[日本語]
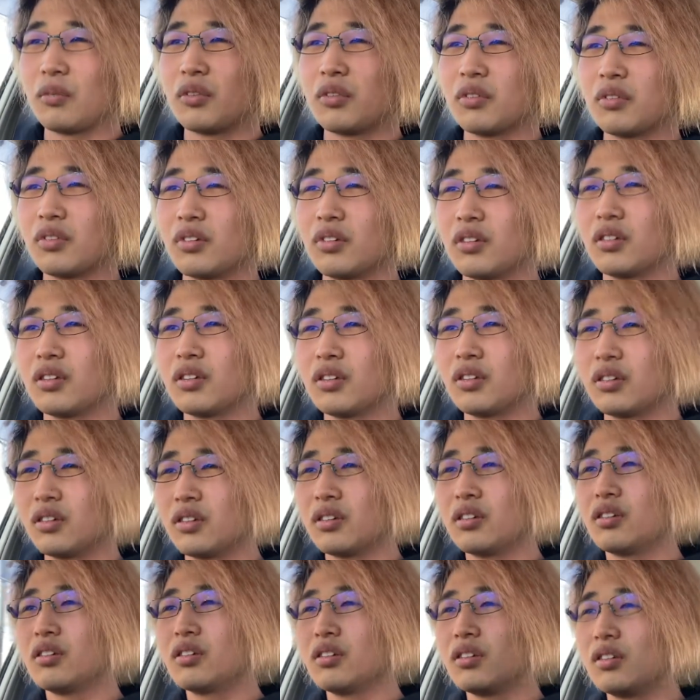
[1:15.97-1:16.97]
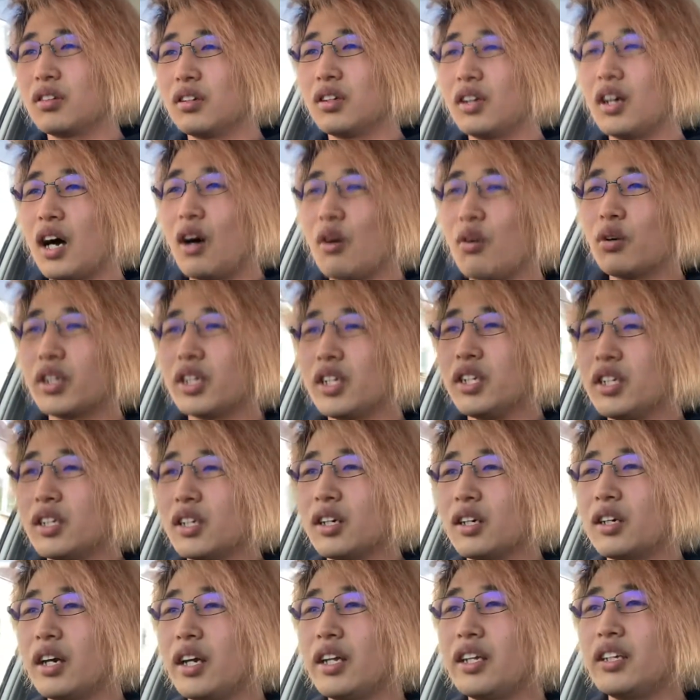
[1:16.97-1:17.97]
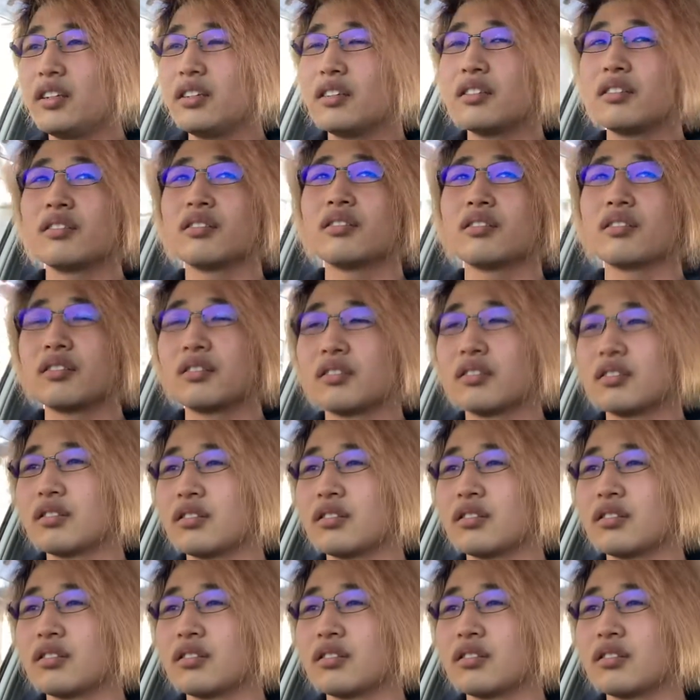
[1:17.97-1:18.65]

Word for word: 青木役品行ってくれる青木、はい、青木